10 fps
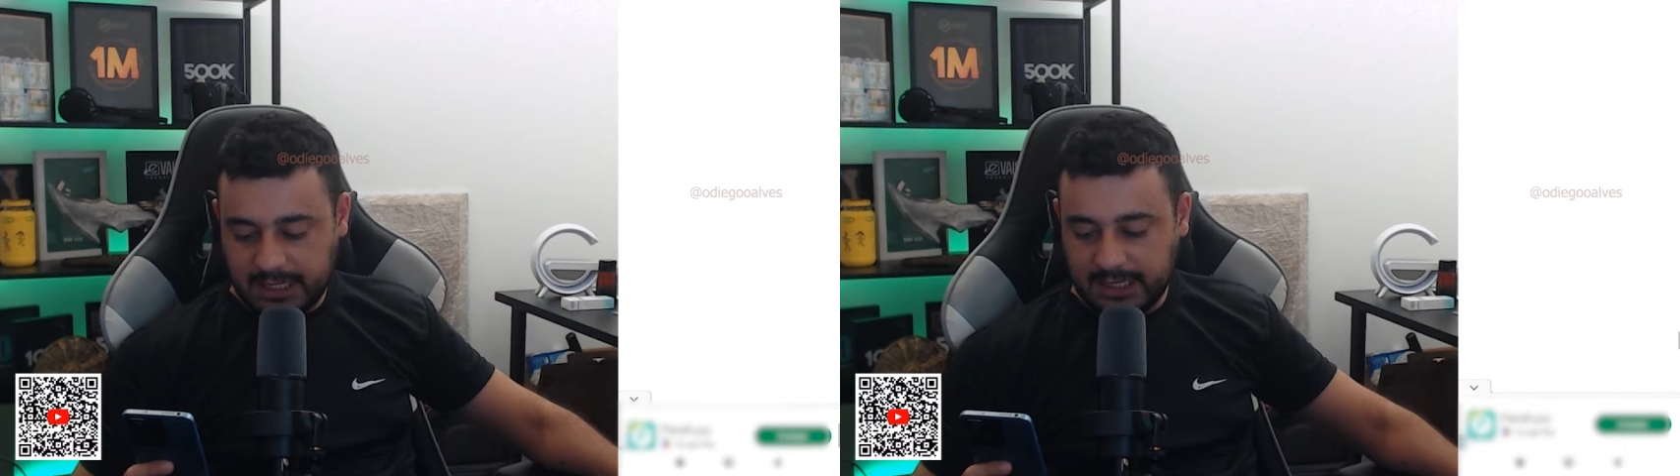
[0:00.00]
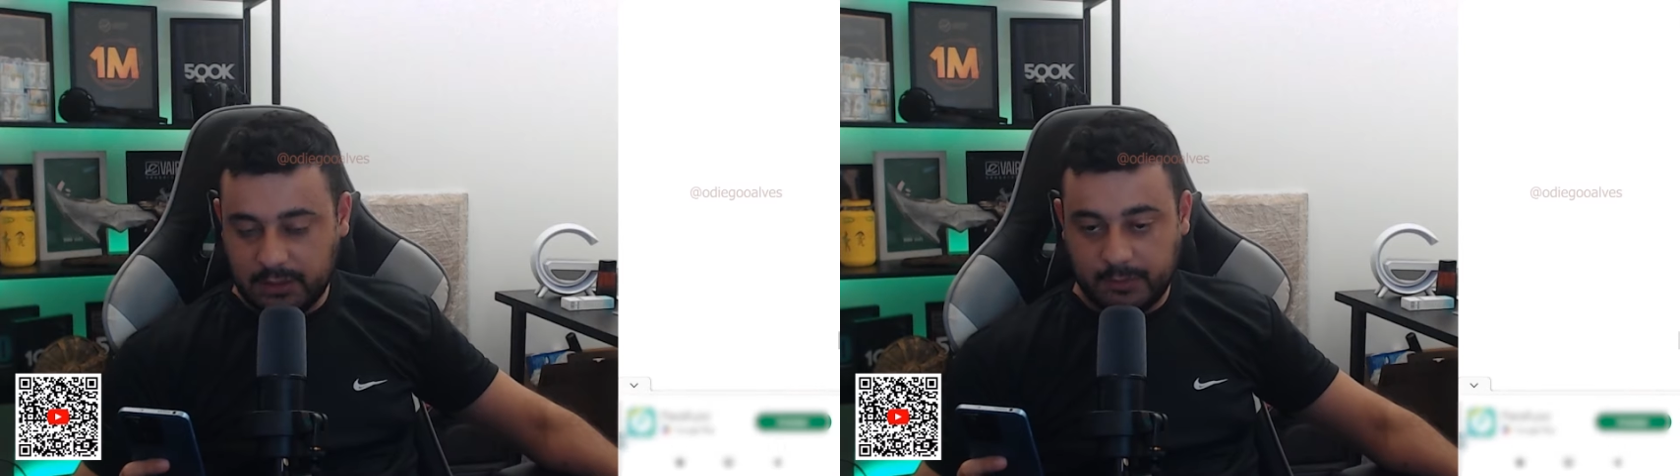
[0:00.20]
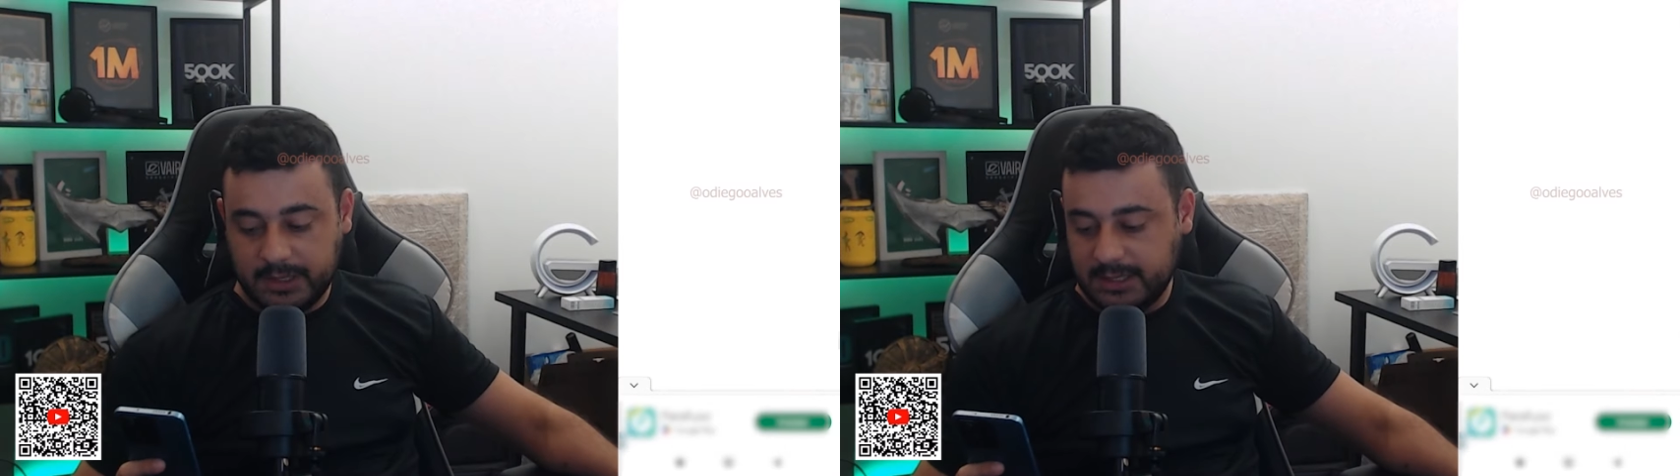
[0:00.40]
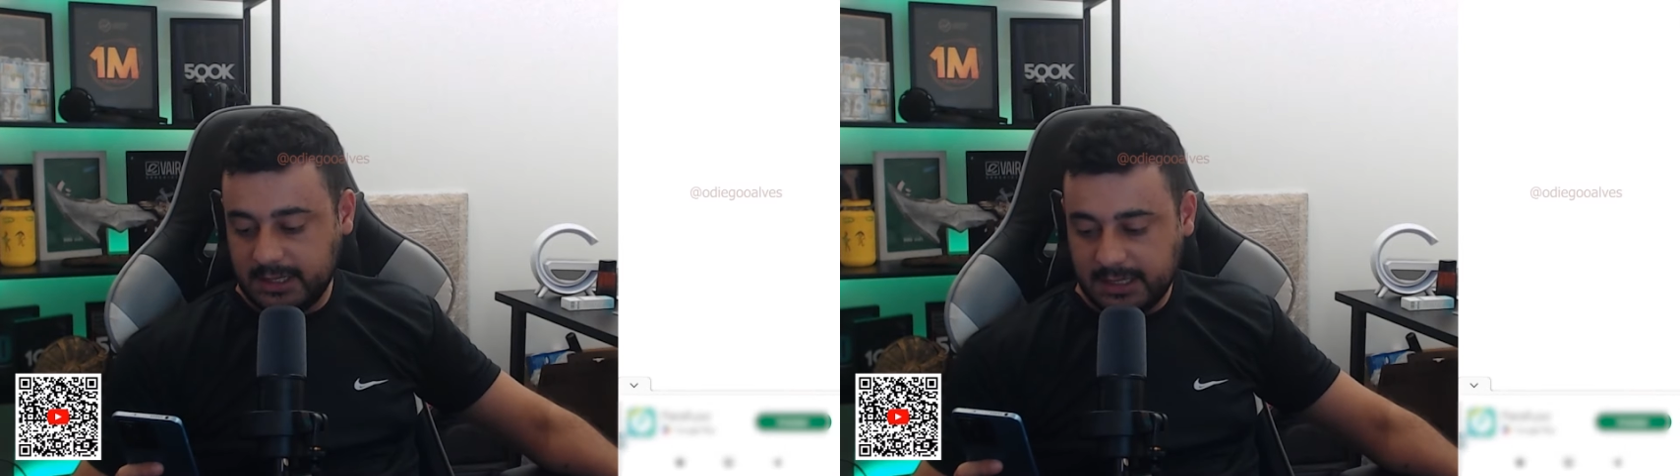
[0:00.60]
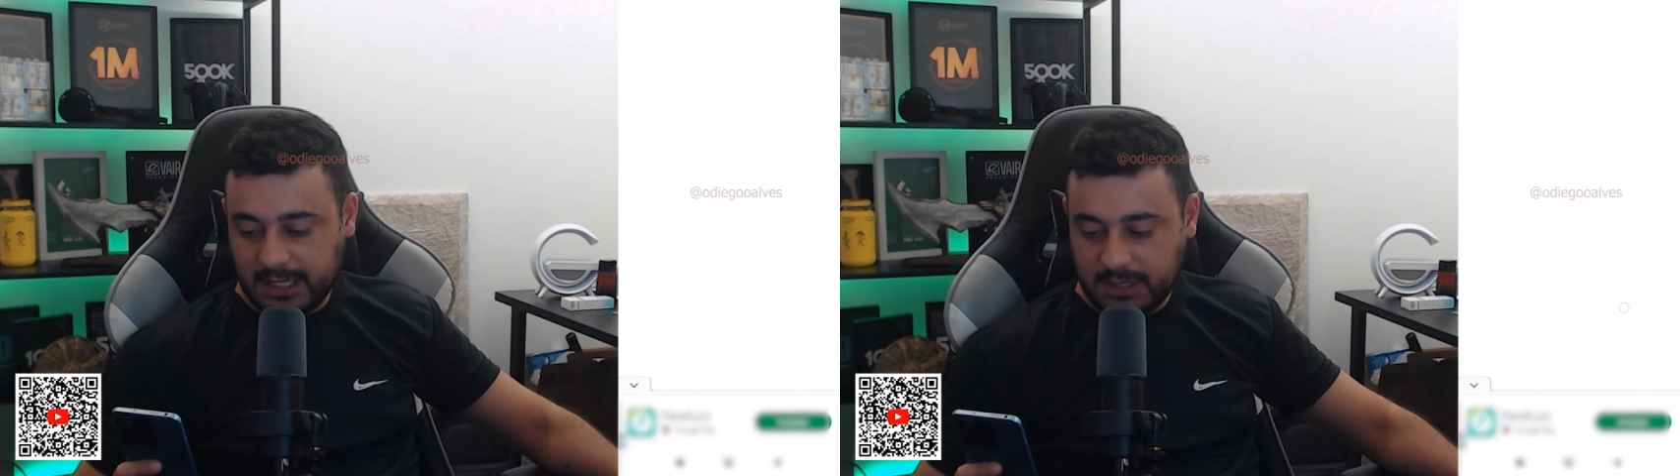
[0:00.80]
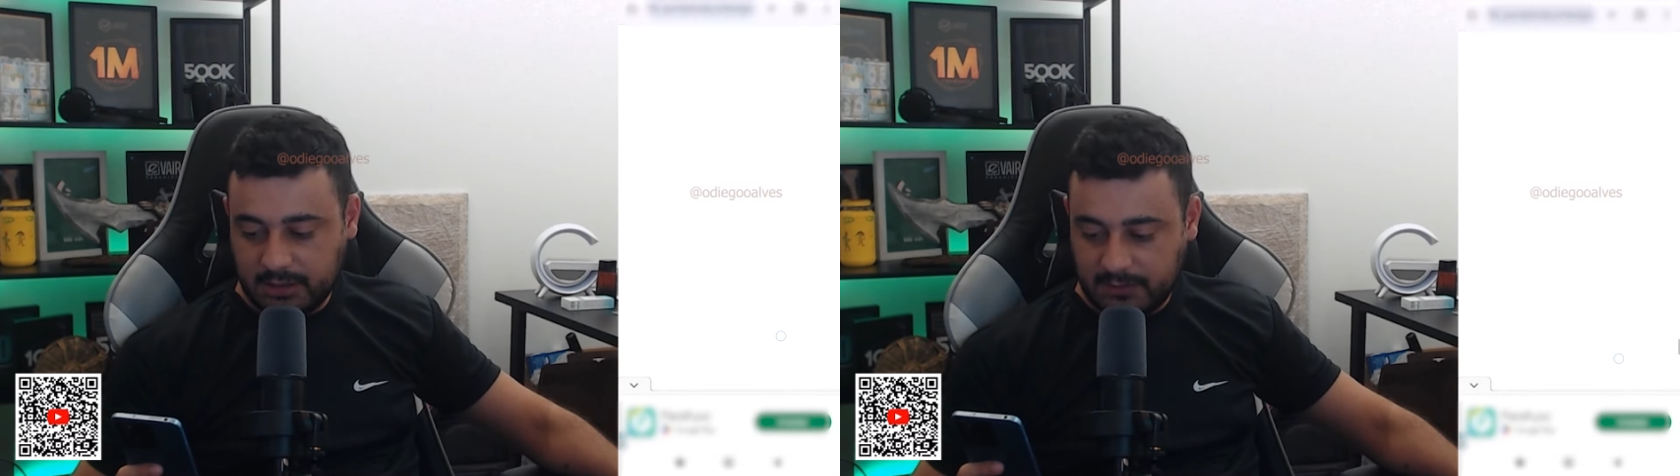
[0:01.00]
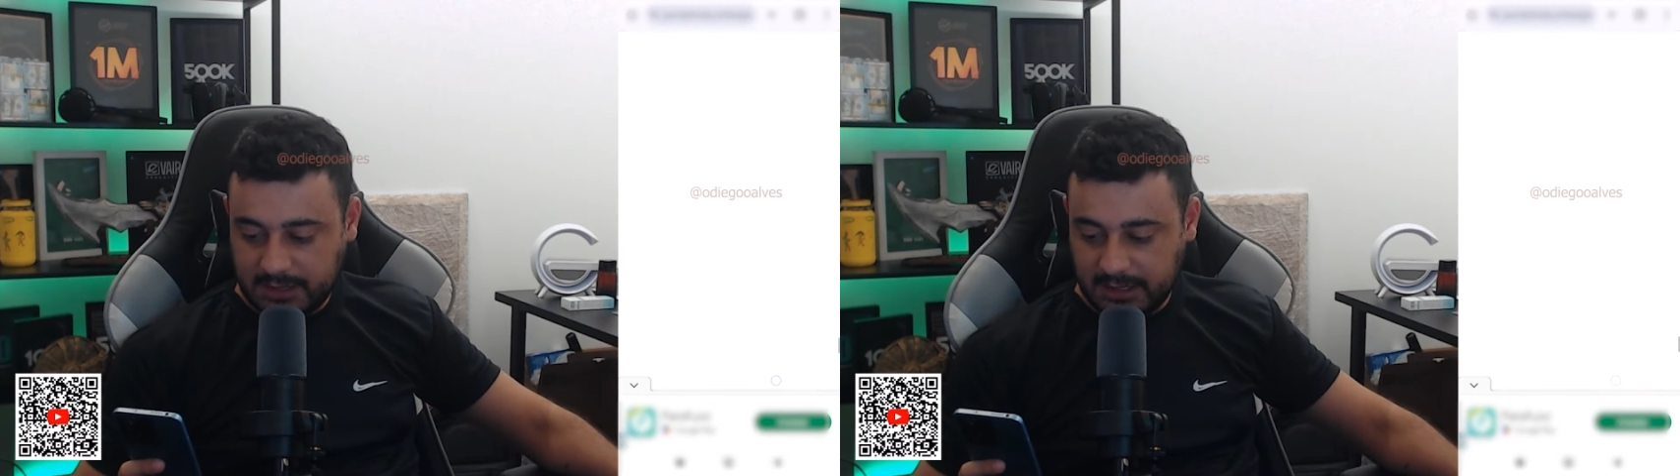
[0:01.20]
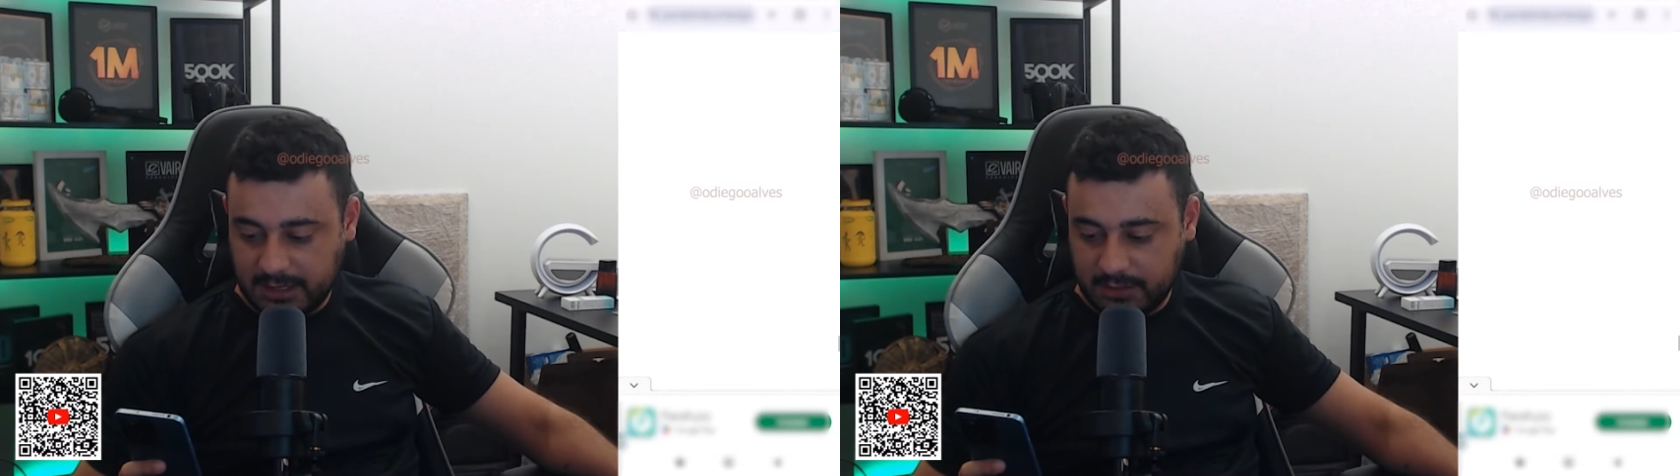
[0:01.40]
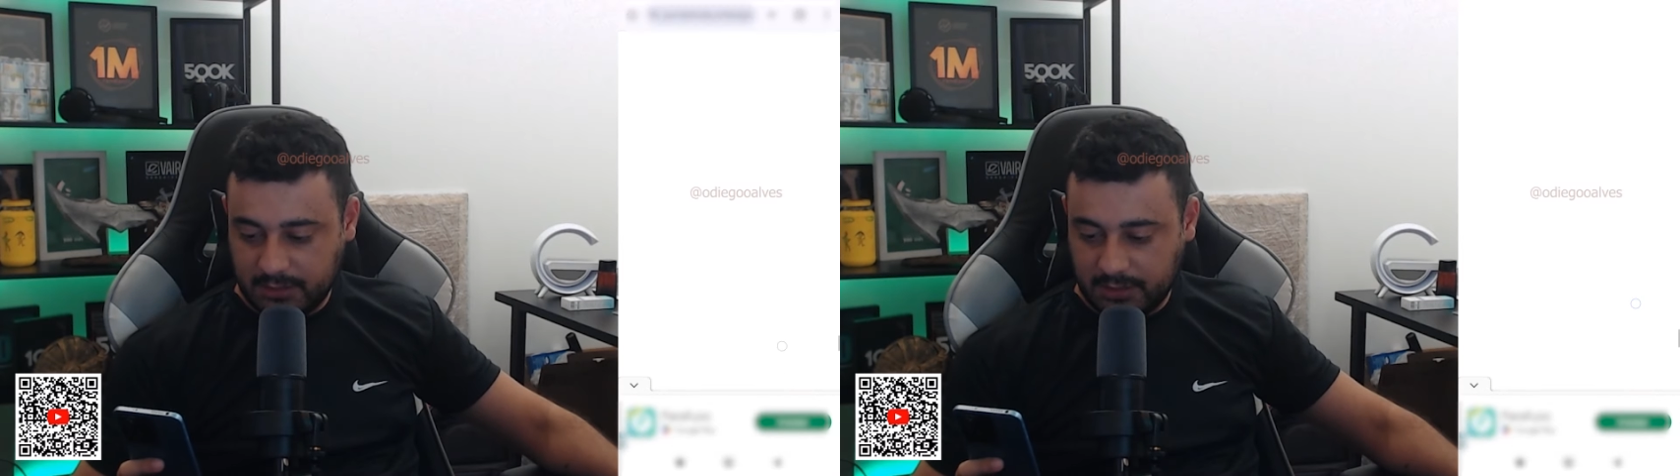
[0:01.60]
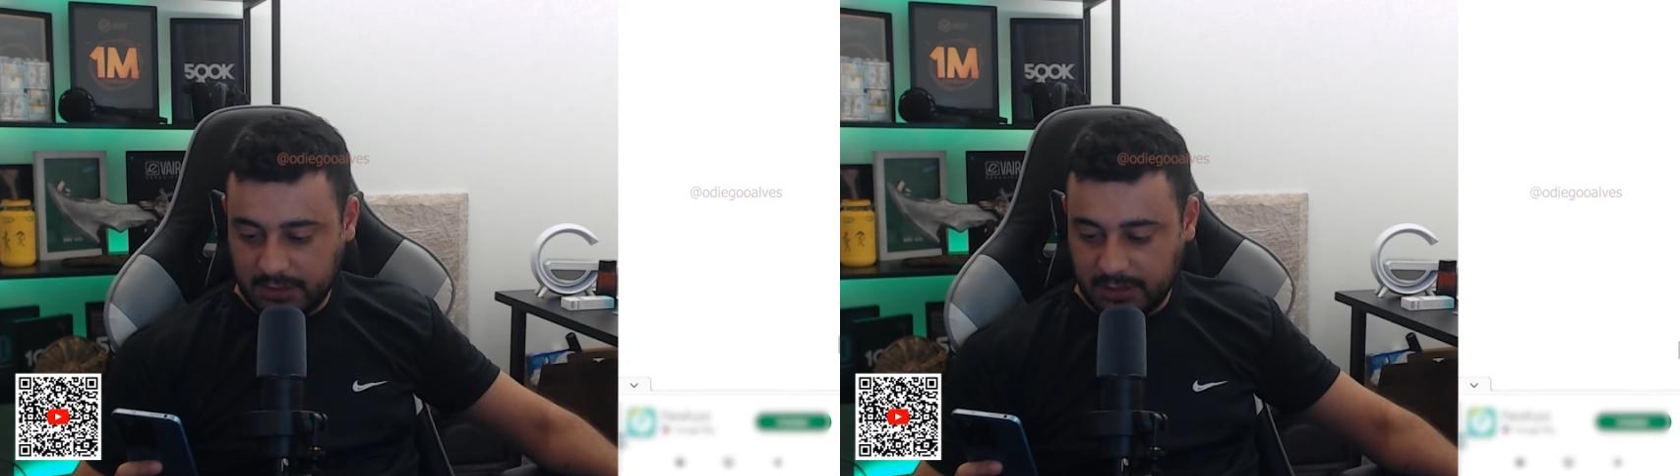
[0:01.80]
ler, não precisa, é só você descer o
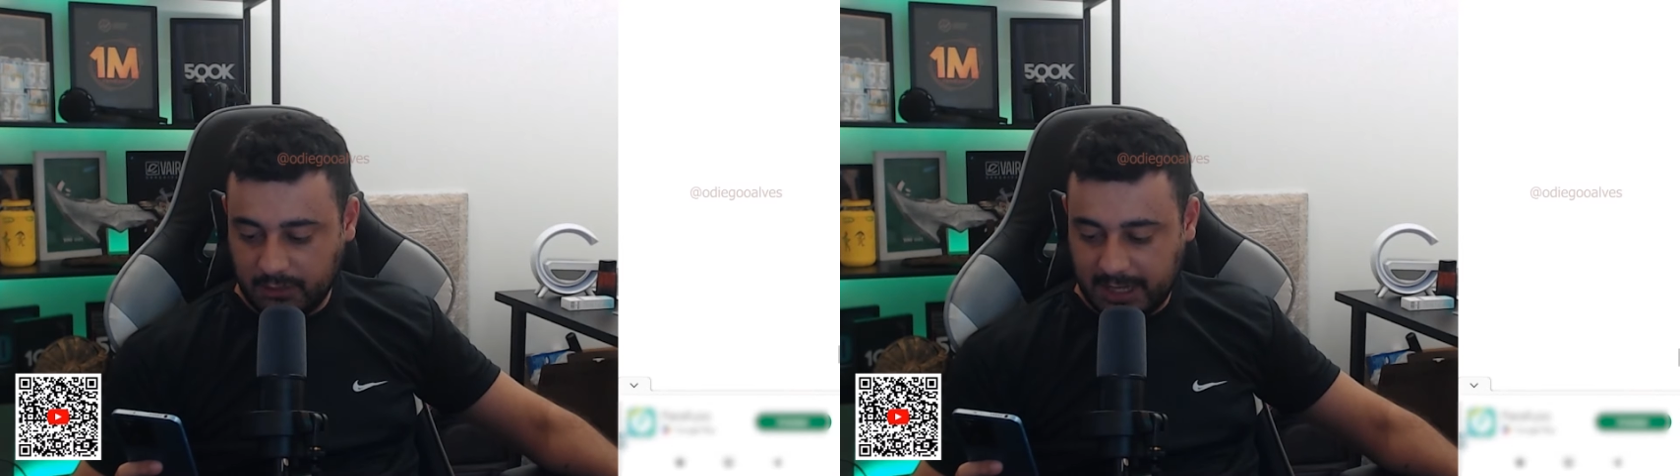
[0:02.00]
seu dedo